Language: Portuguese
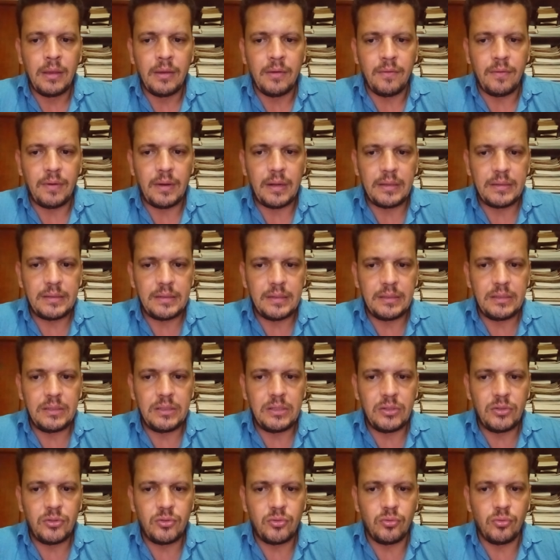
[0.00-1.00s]
Fala-se
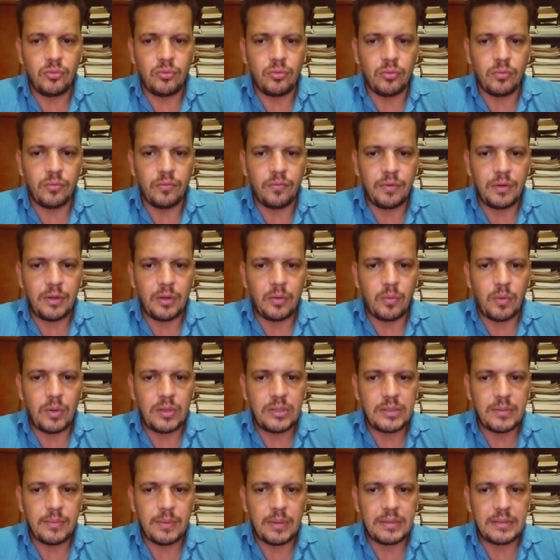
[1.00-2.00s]
disso com
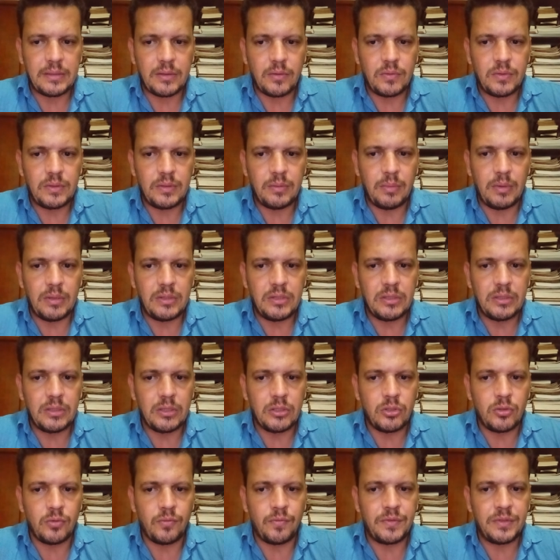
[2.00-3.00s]
frequência, mas não se medita
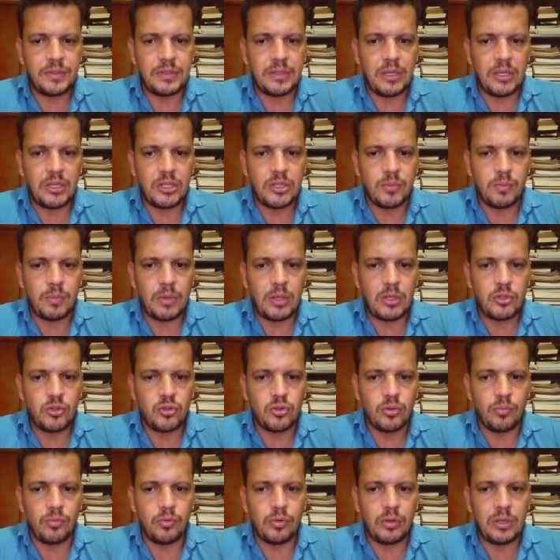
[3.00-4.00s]
suficientemente
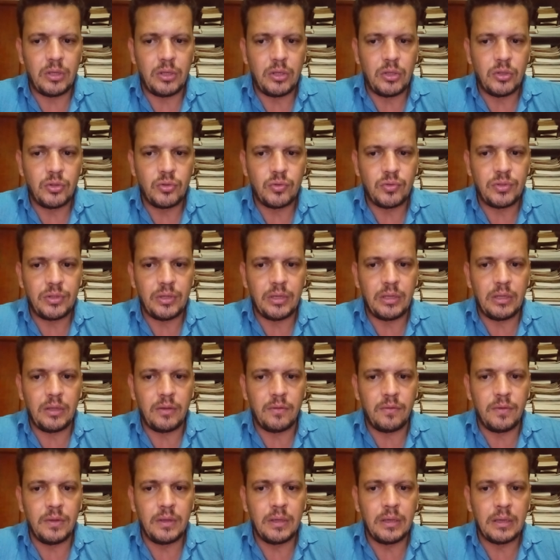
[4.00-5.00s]
sobre o que isso
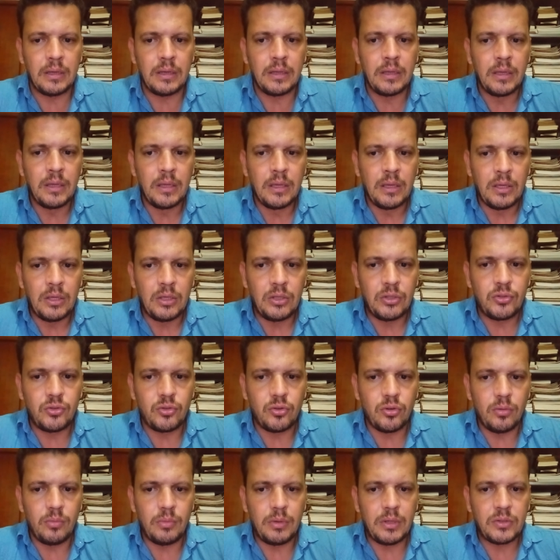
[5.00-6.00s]
significa e
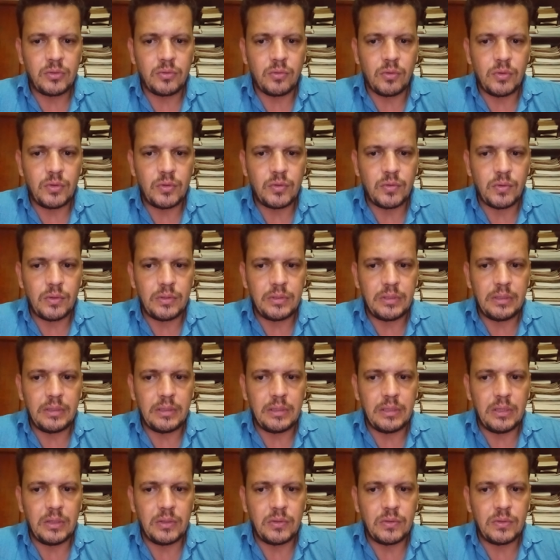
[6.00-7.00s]
sobre as condições em
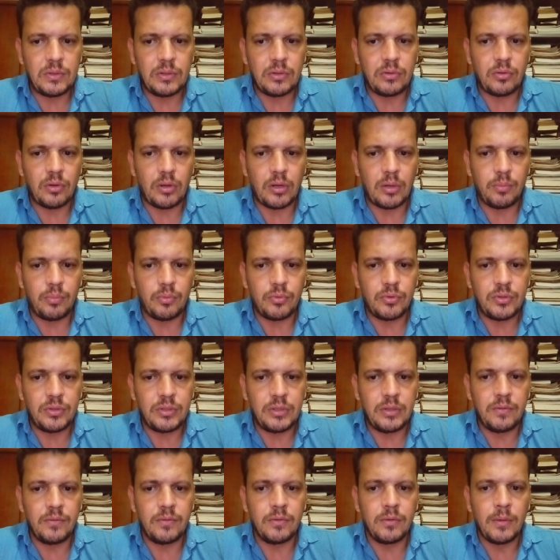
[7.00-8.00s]
que isso se torna
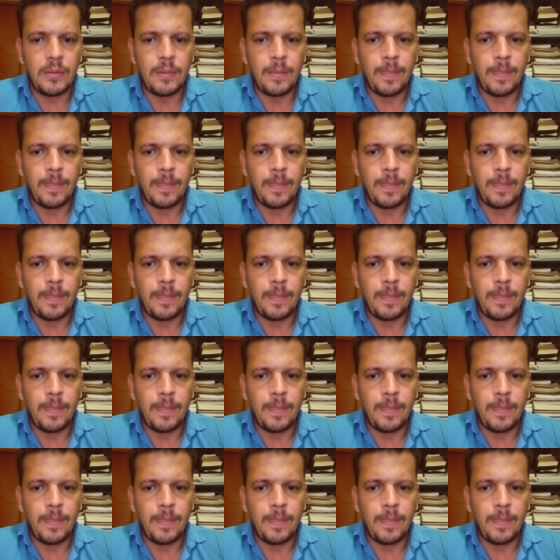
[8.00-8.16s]
possível.